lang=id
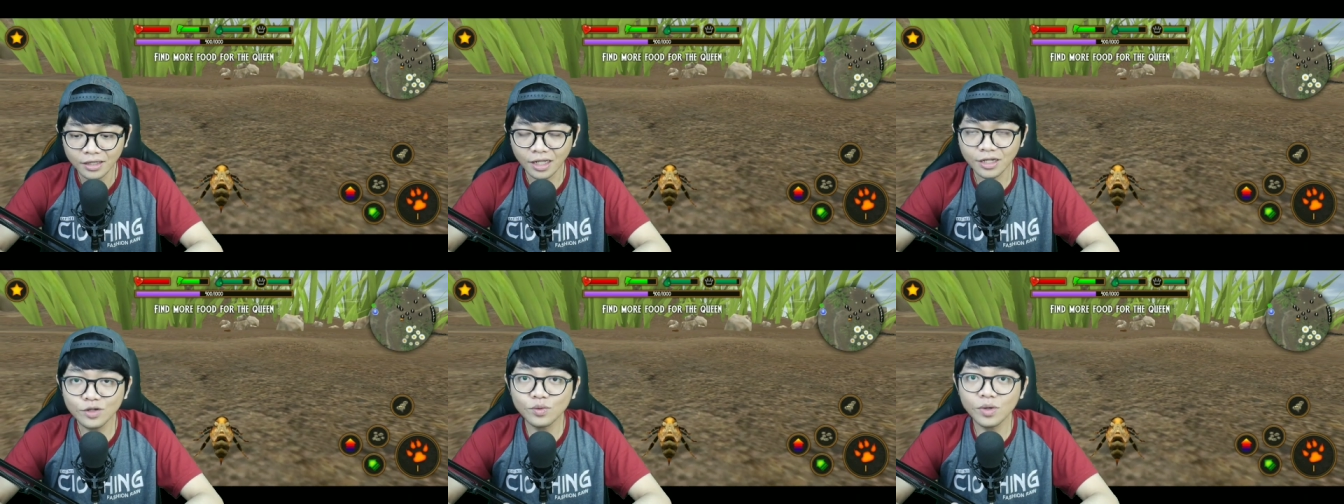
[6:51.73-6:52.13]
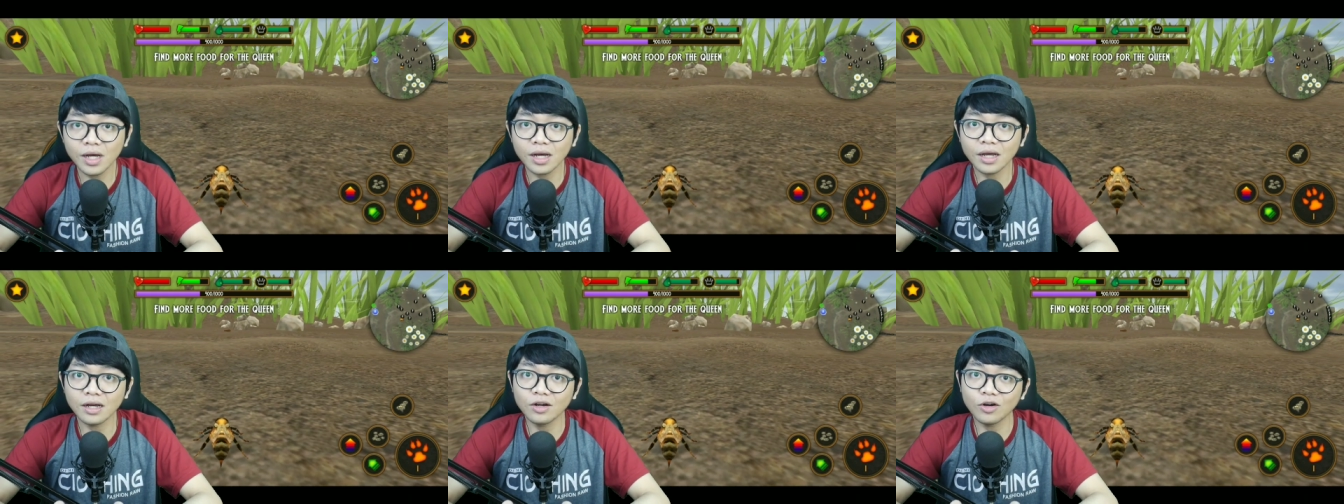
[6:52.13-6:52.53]
Tadi gua
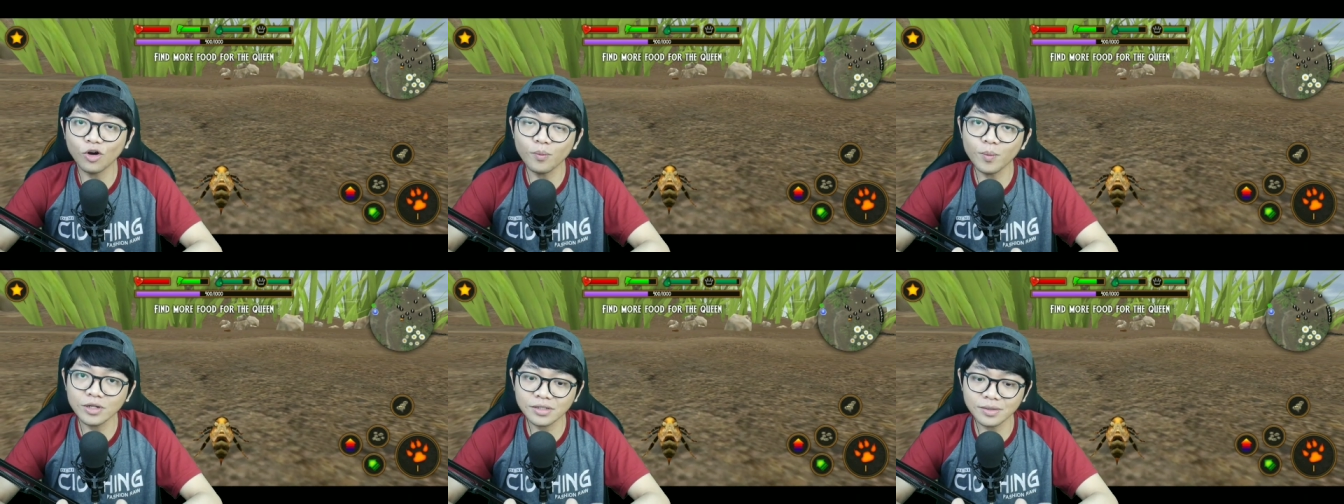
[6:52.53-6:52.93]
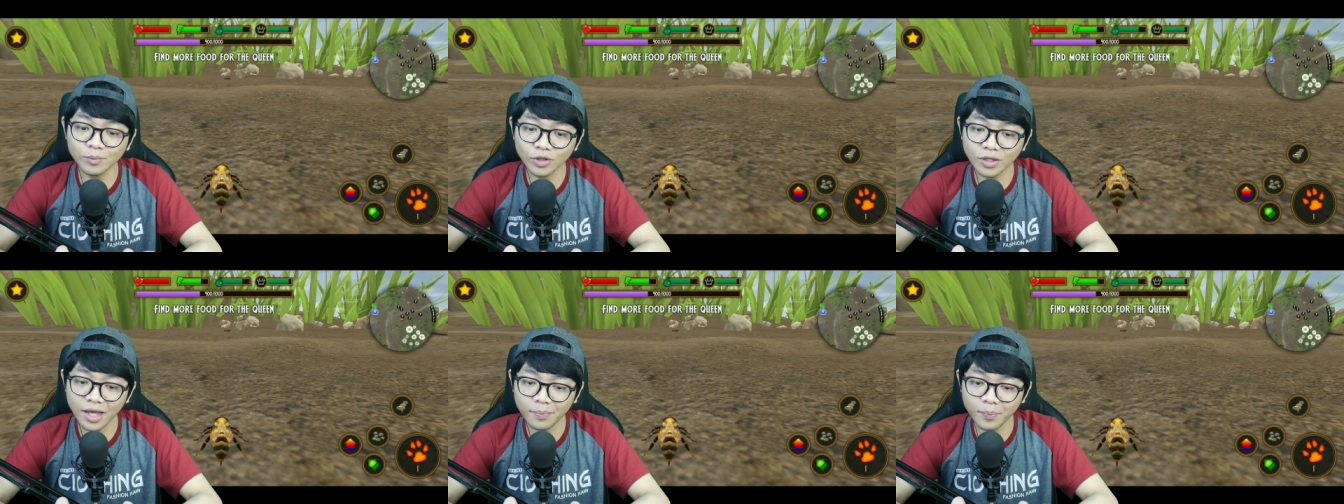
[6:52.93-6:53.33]
ngomong
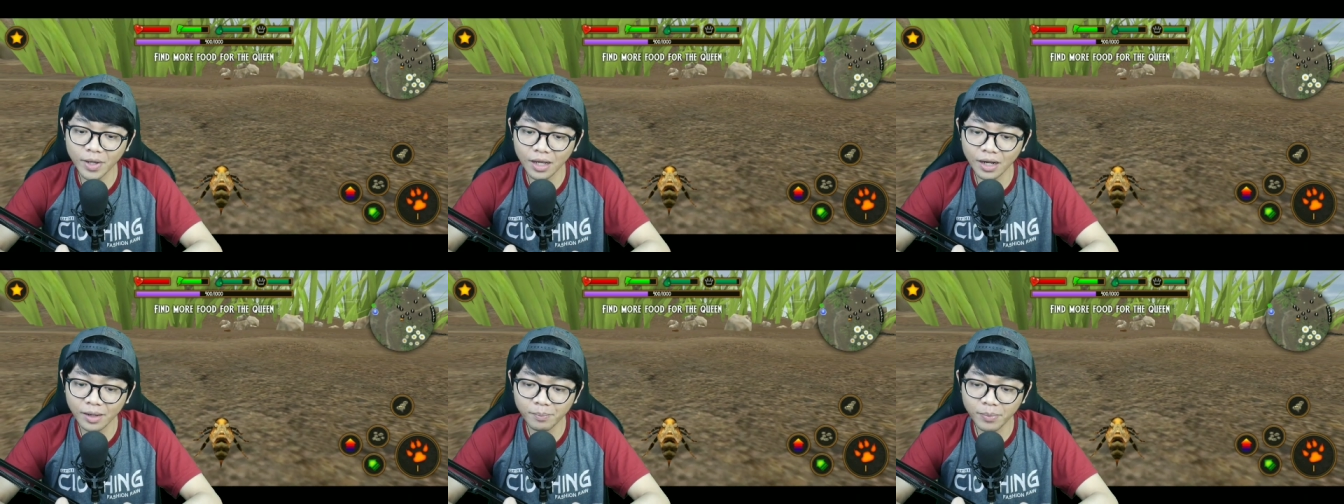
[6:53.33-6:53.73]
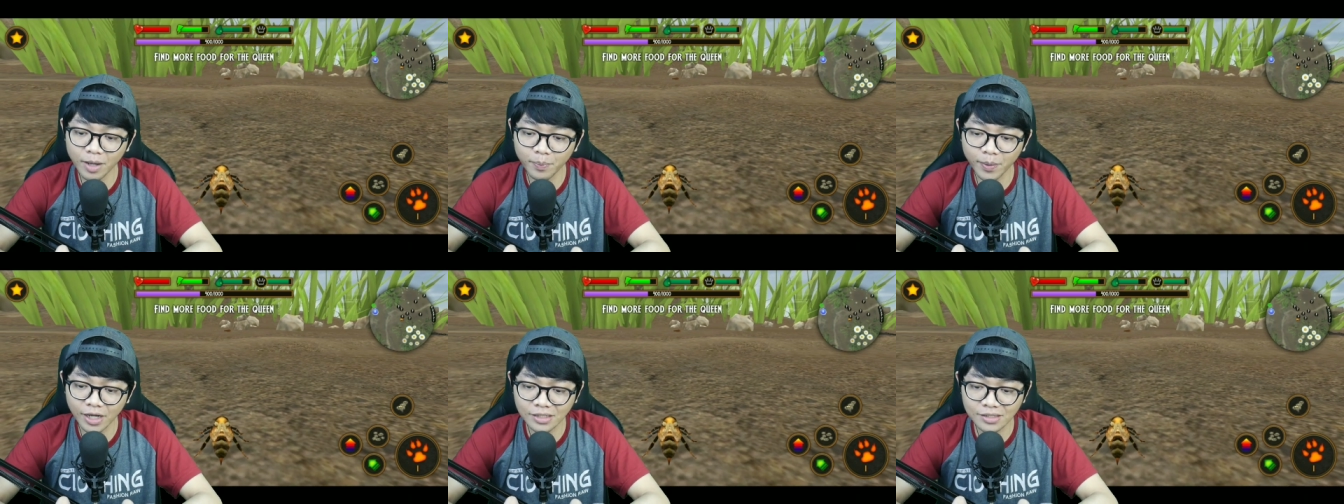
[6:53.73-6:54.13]
semut apa lebah
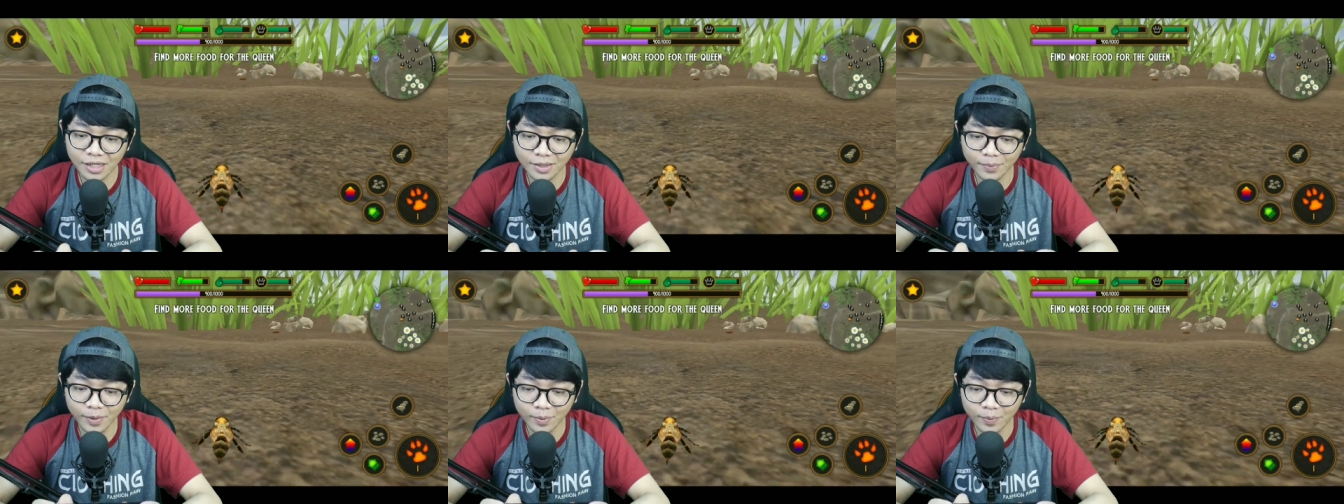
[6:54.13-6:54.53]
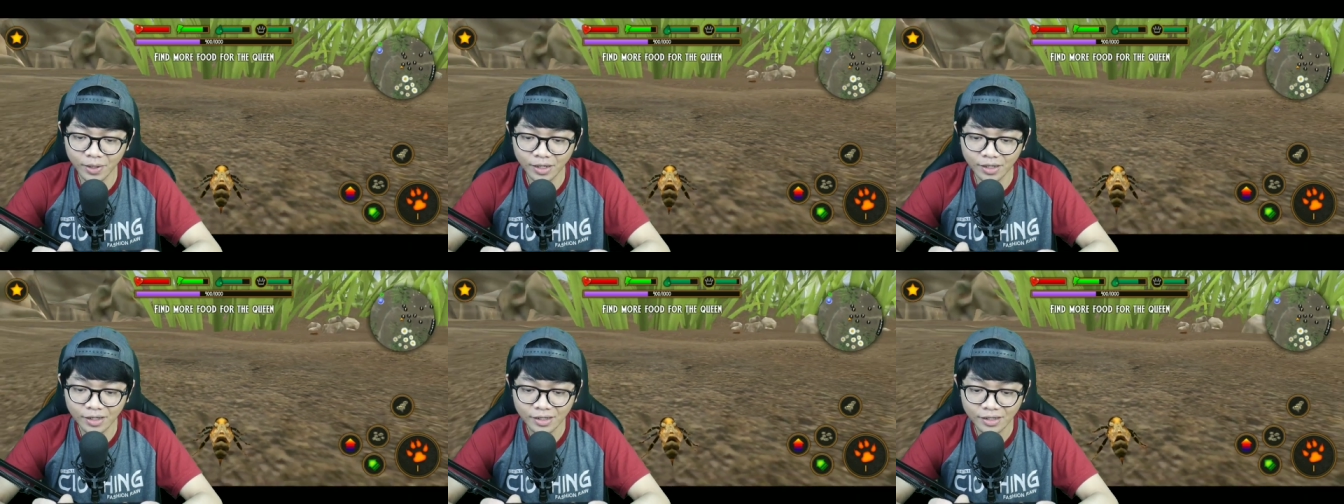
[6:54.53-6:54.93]
pekerja, teman-teman?
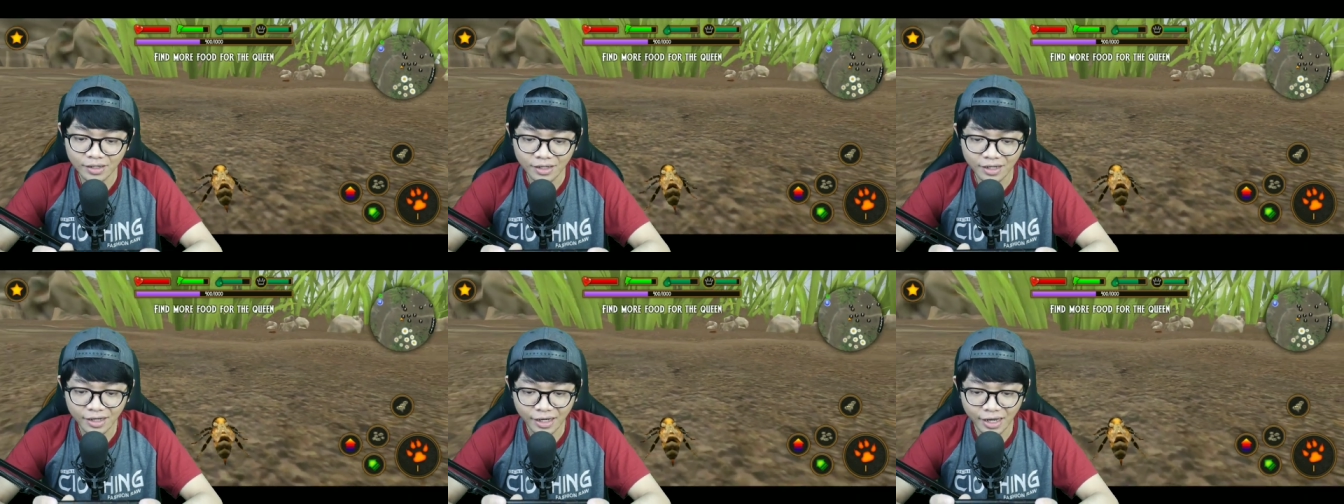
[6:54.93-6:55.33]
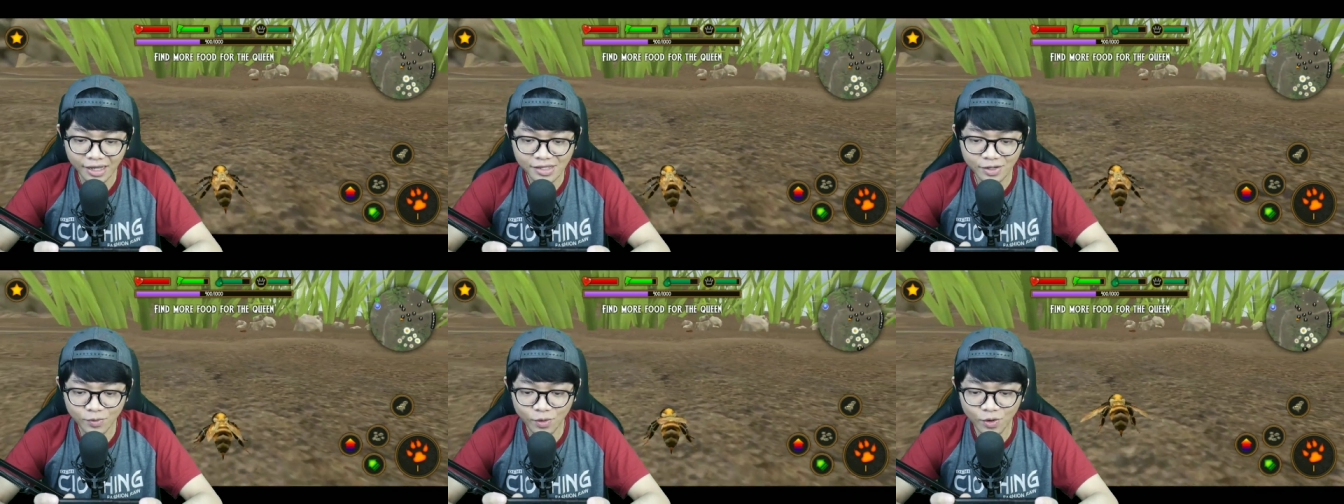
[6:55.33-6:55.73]

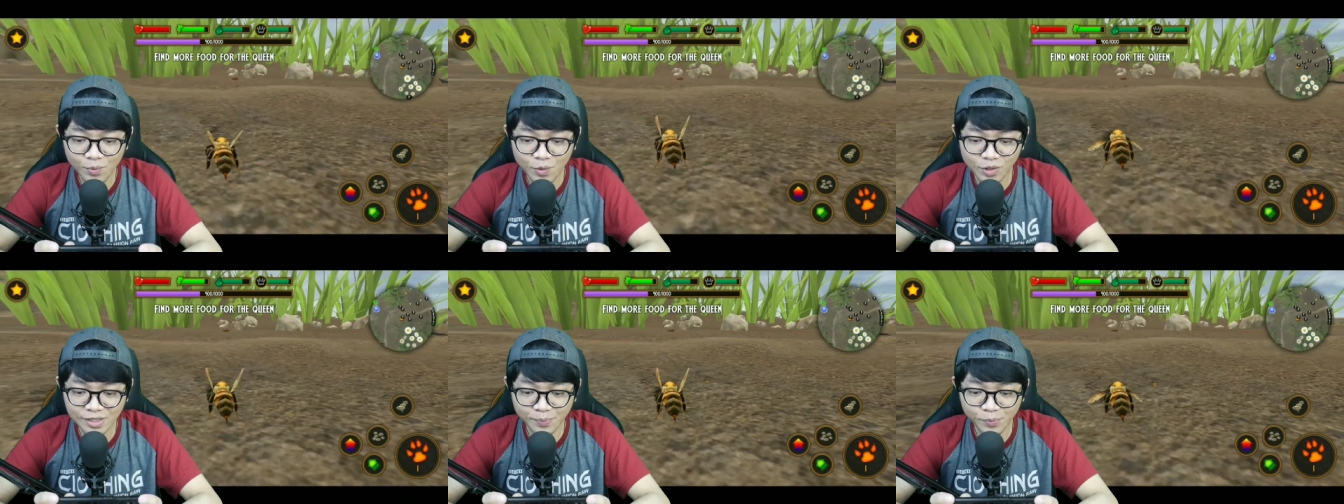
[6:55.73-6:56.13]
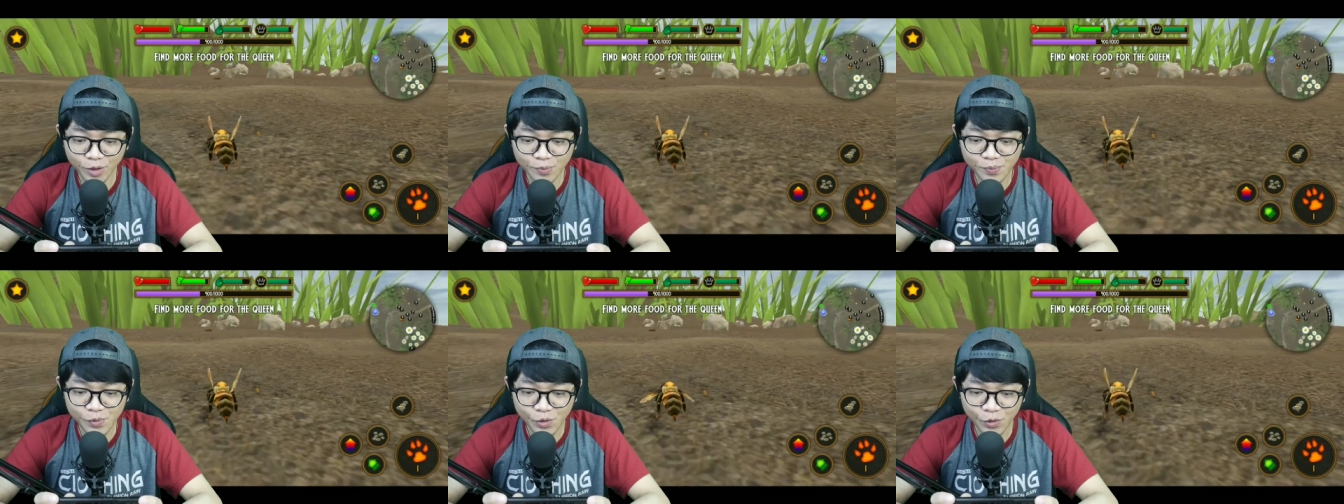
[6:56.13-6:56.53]
Kayaknya gua ngomong
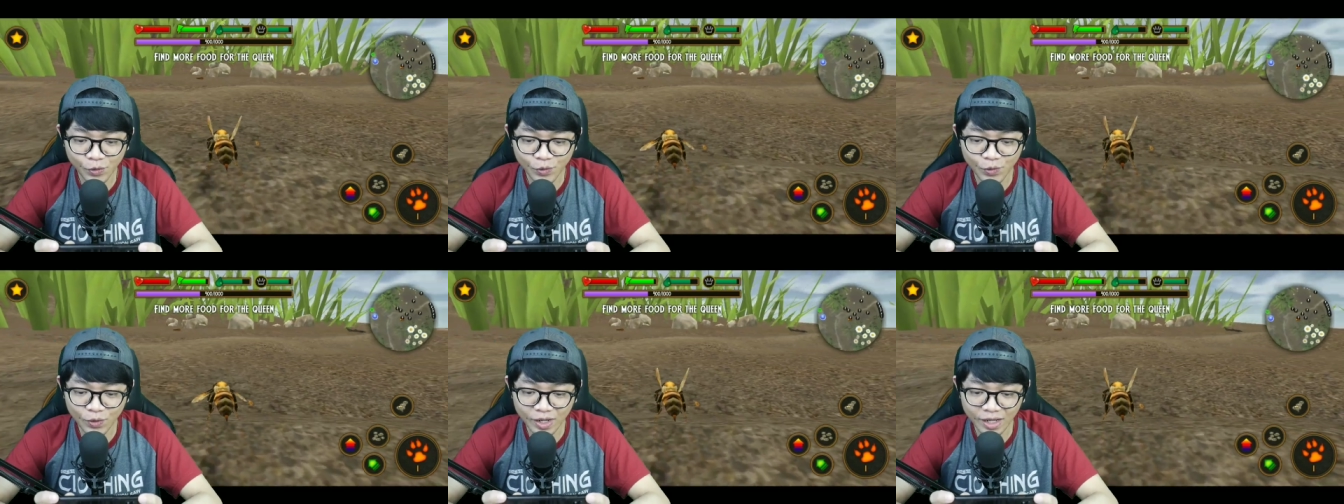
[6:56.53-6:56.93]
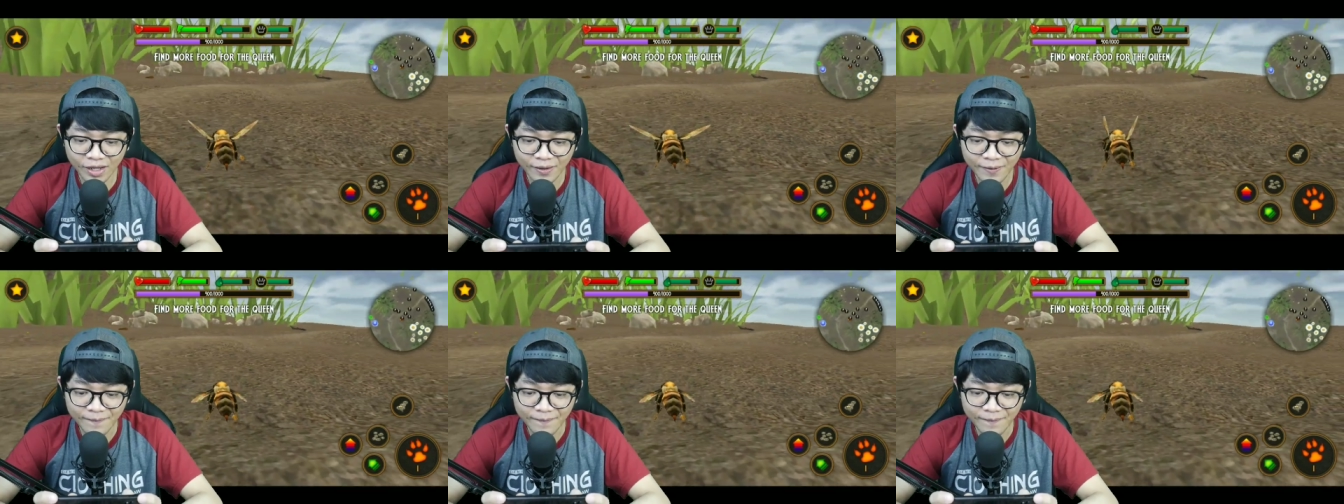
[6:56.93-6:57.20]
semut mulu deh.